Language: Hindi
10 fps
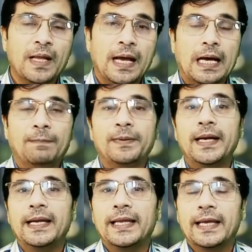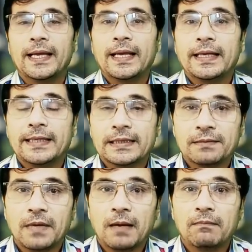अपने लिए ये
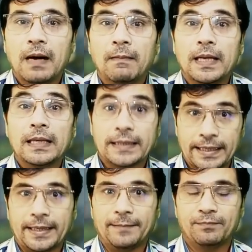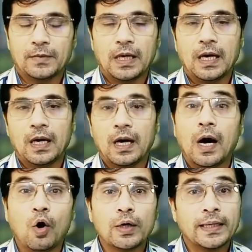तमाम मामला करें आ,
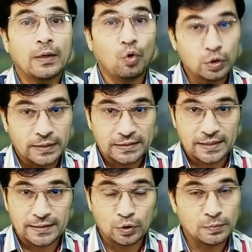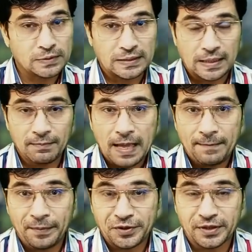और अगर खुद कर सकते तो हम
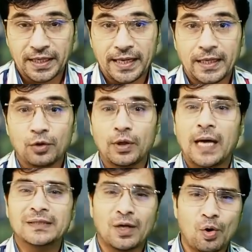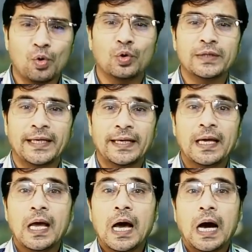अप्रिशिएट करेंगे क्योंकि हज़ारों लोग होते हैं
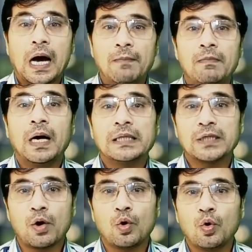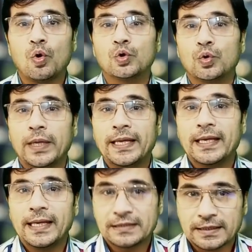हम हज़ारों लोगों को तो नहीं
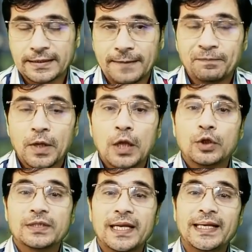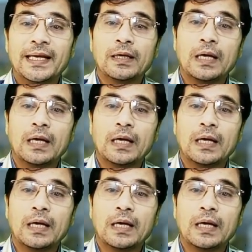ले सकते तो इसलिए